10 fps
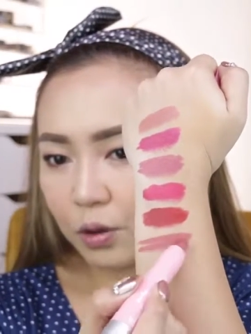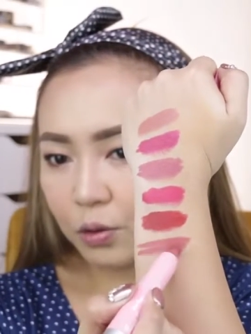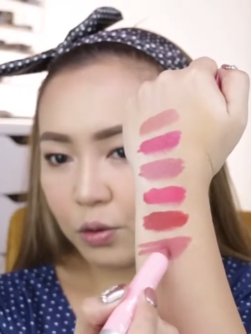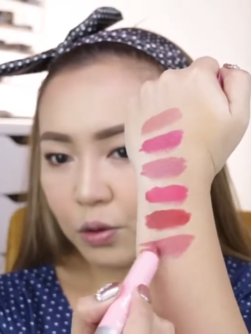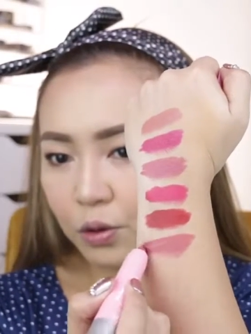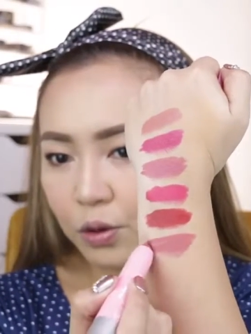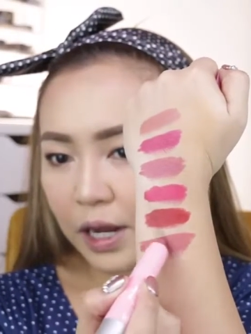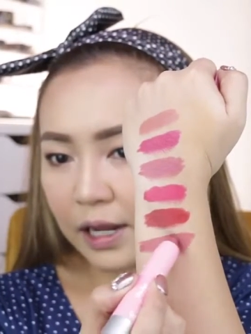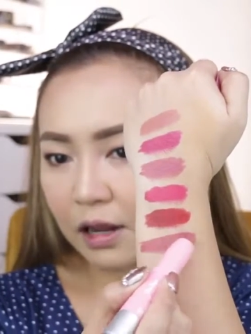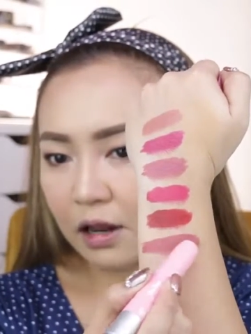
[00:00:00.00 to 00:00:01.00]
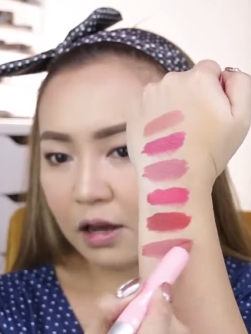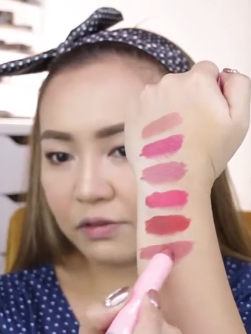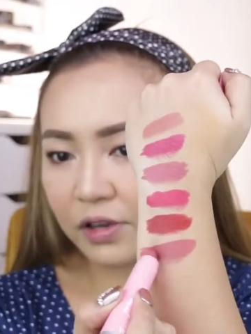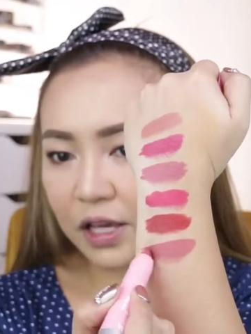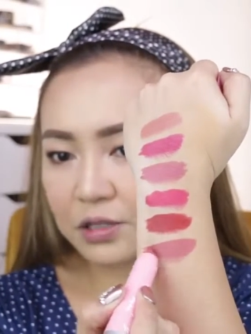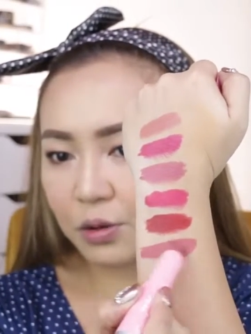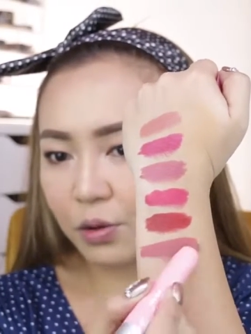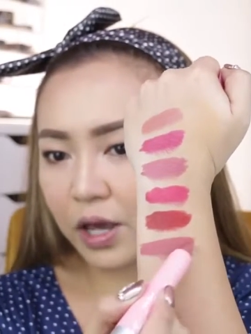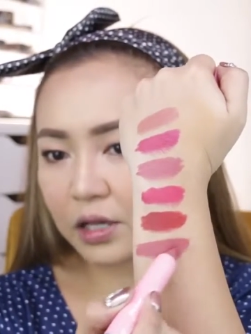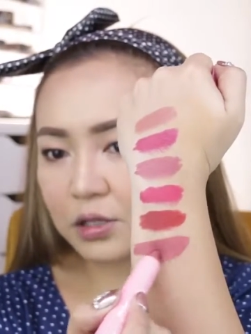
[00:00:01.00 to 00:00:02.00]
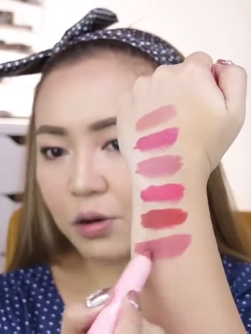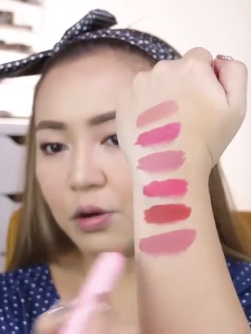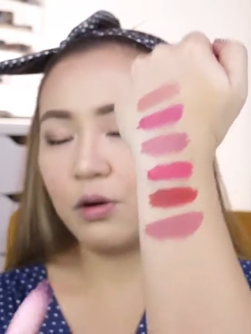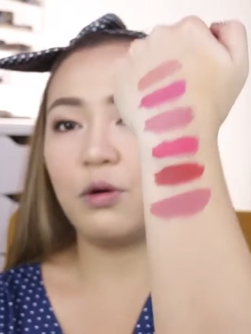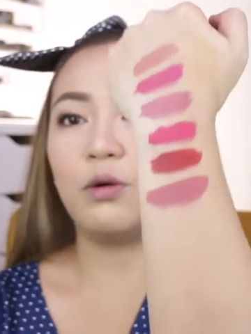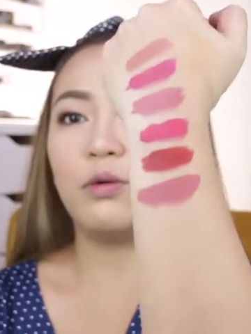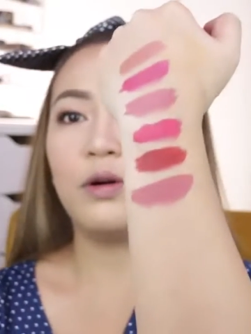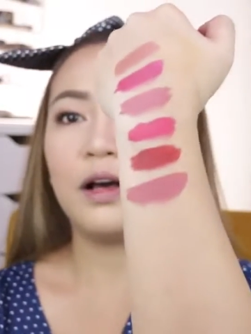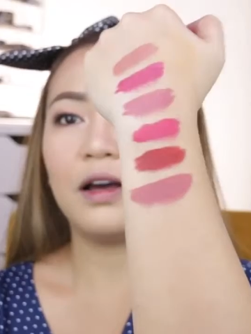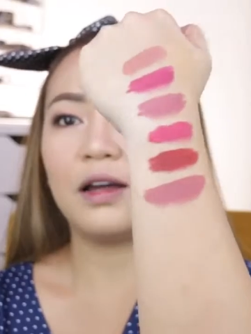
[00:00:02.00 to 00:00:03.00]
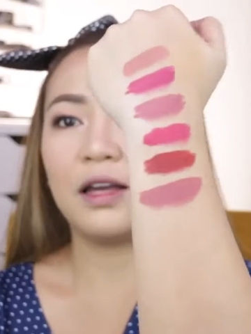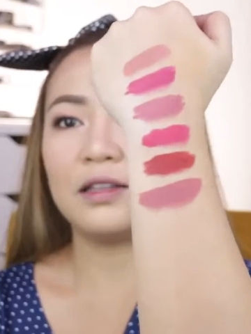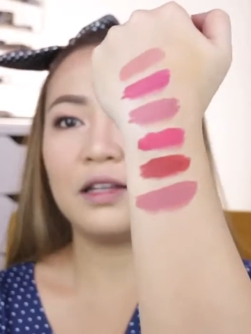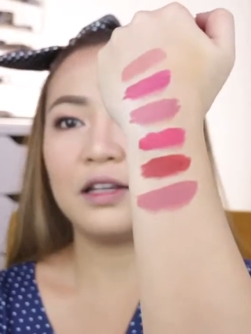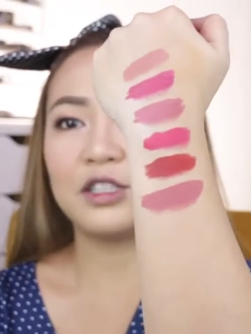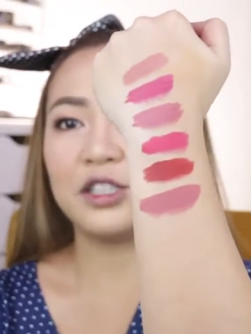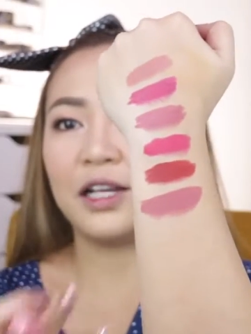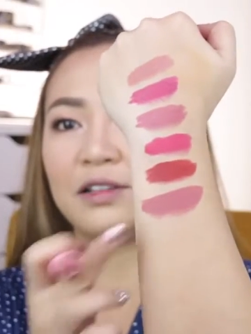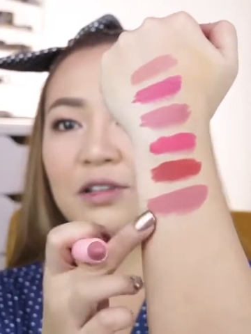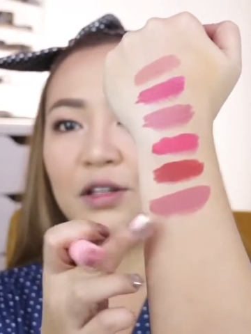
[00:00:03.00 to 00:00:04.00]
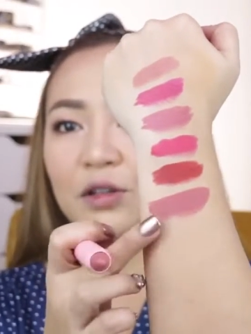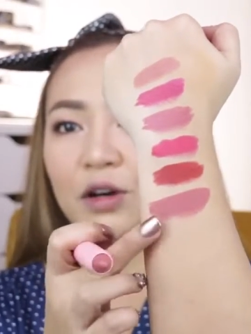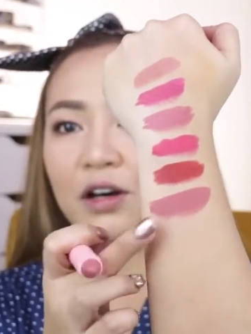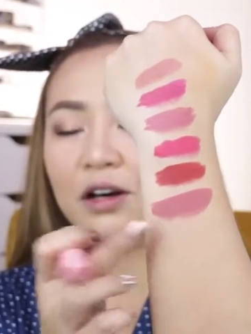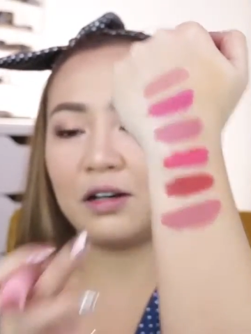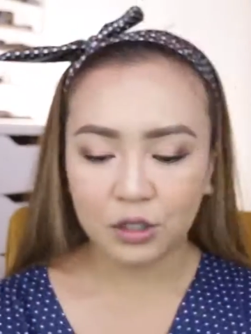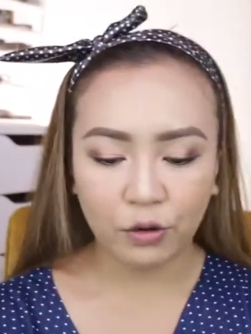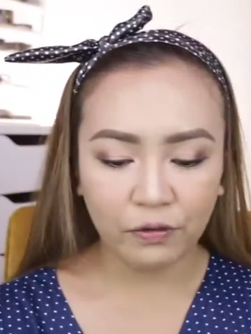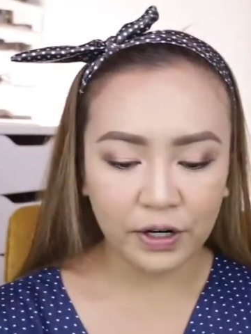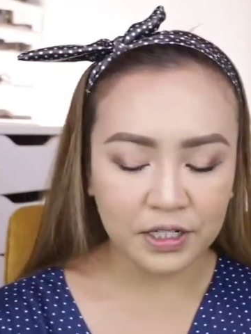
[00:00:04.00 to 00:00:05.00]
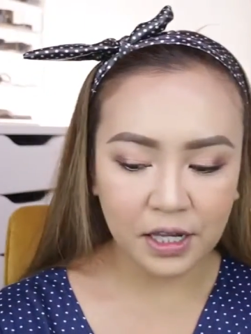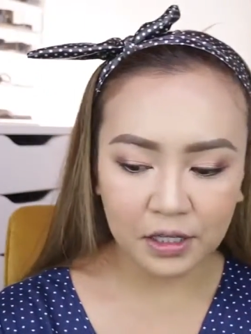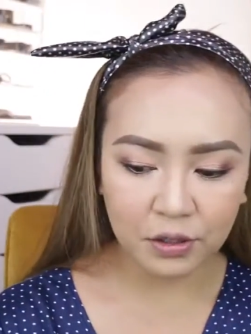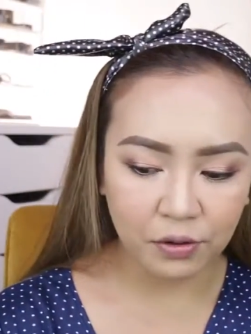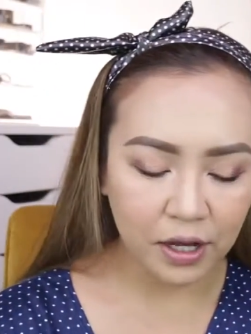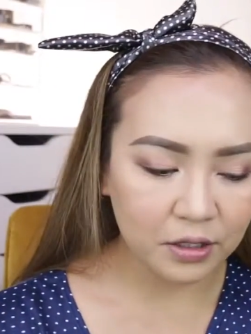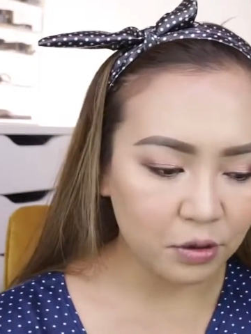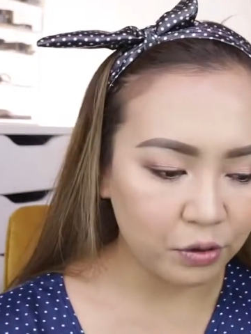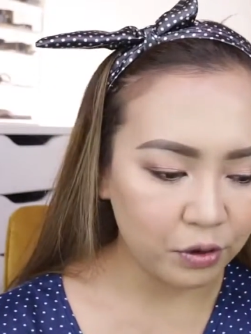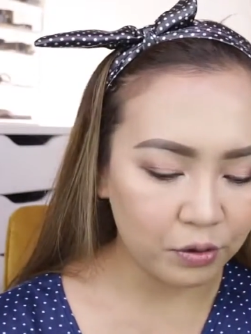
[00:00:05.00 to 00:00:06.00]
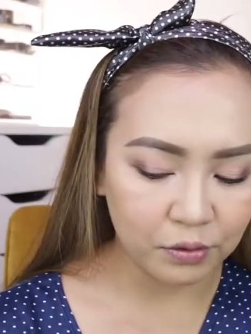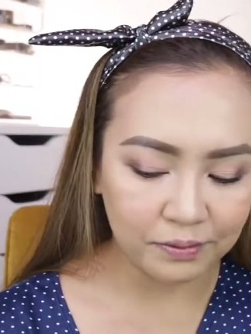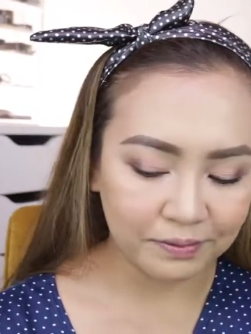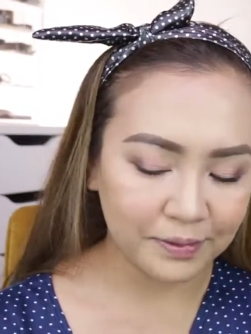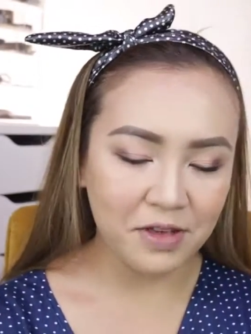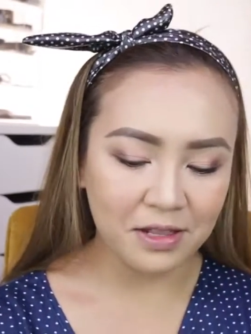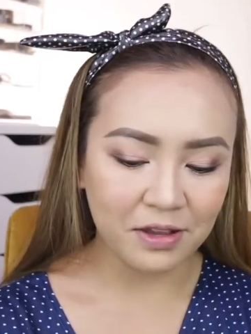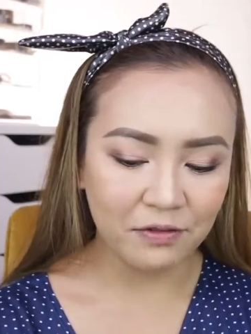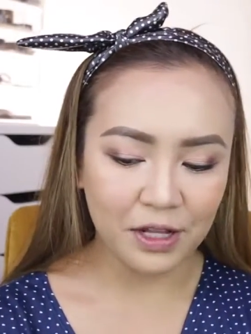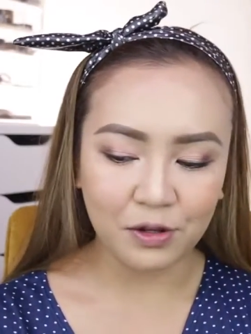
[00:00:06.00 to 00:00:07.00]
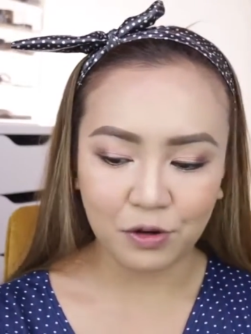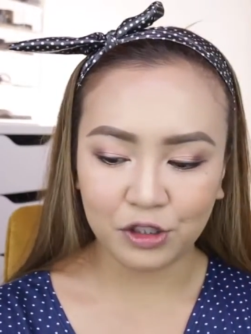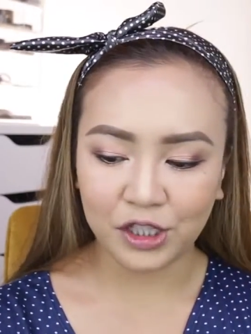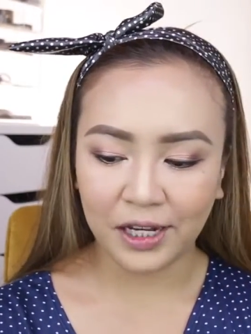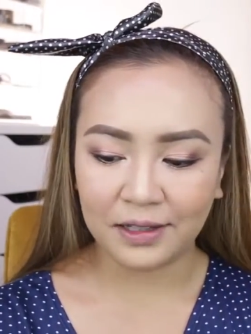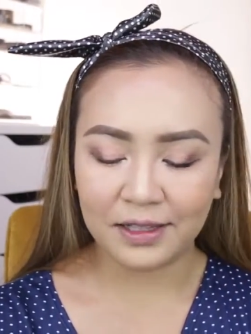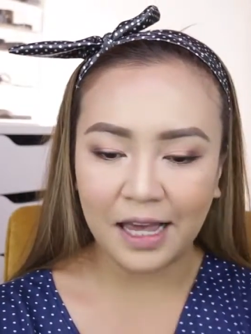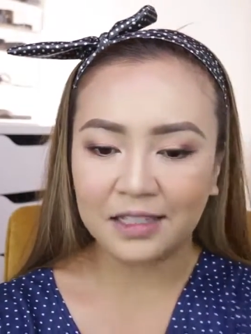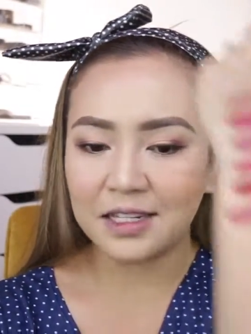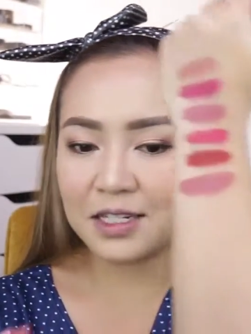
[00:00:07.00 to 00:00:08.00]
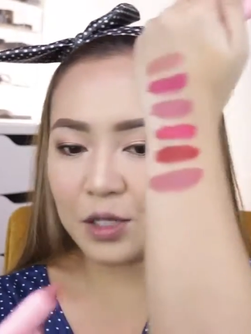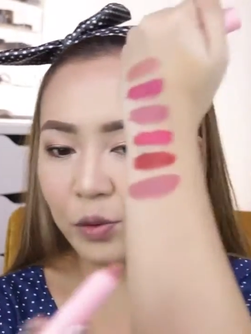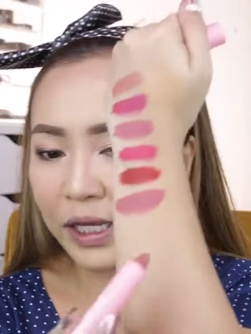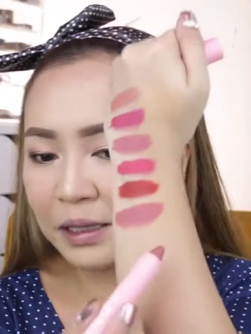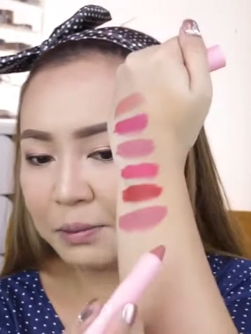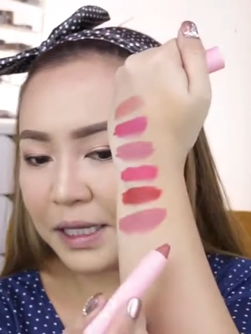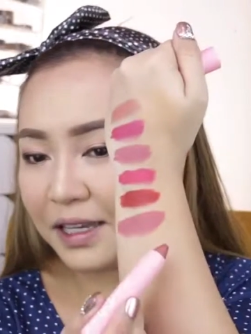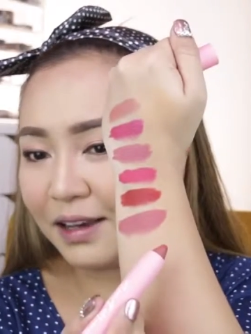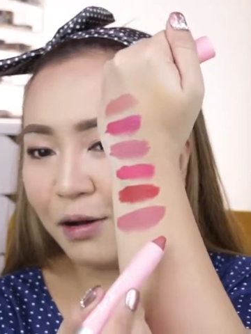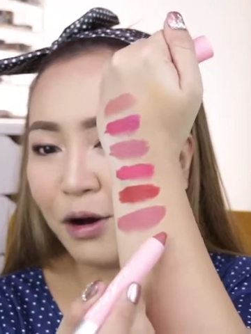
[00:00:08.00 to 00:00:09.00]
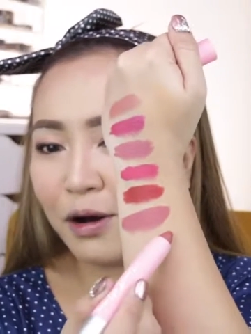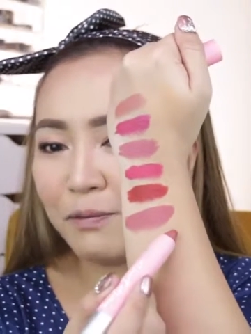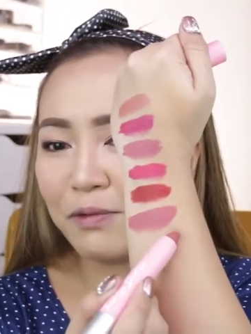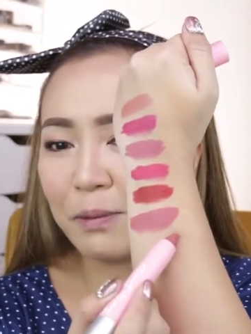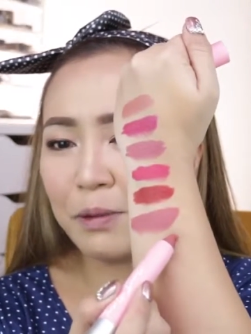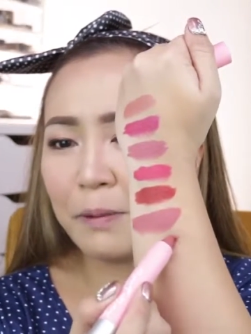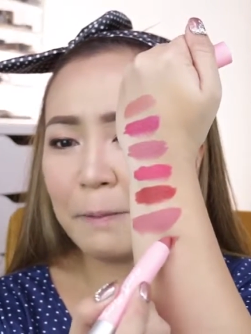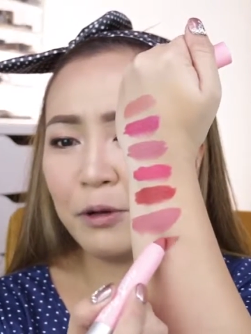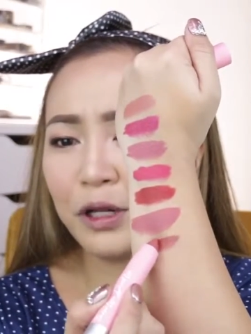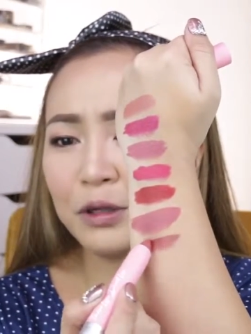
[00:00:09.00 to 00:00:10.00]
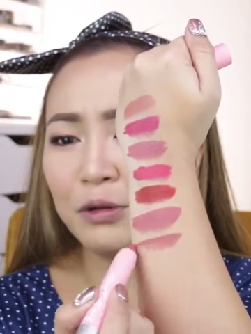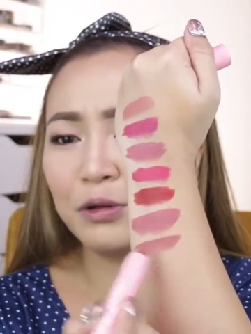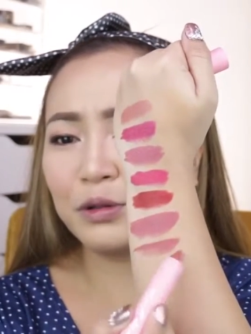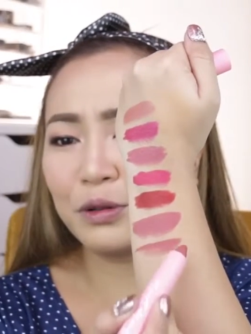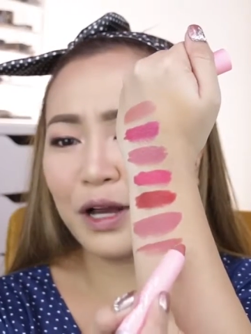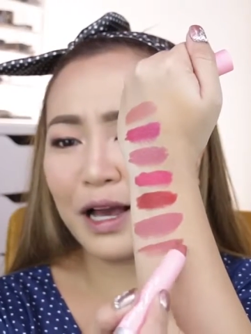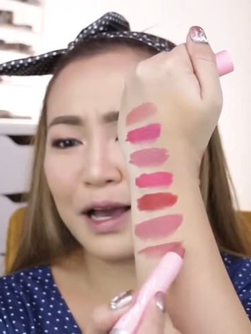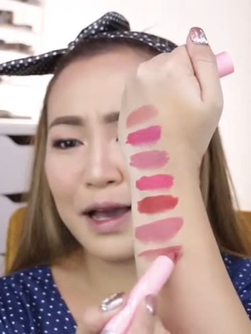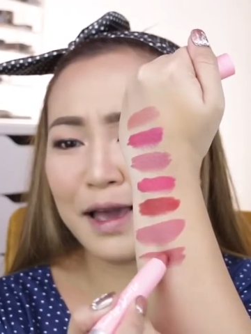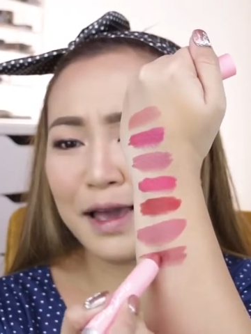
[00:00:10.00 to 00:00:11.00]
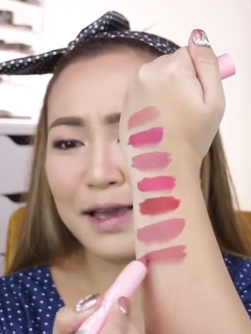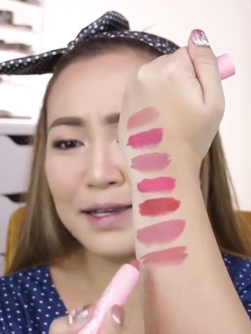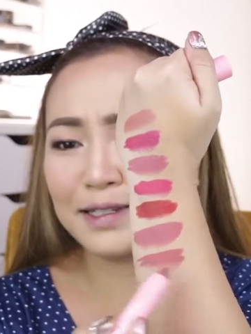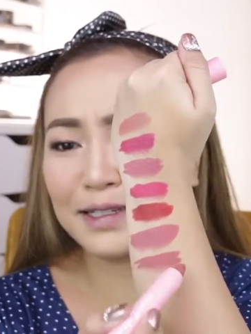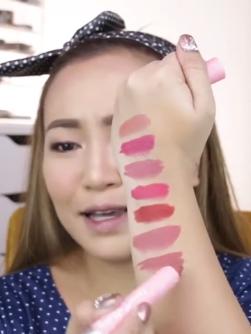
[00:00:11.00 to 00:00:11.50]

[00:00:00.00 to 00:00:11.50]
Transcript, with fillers: Ooh, I love XOXO. Ang ganda ng shade nito. So far, si XOXO yung feel na feel kong shade. Next is Queen Bee. Oh, ang paborito ko to, guys.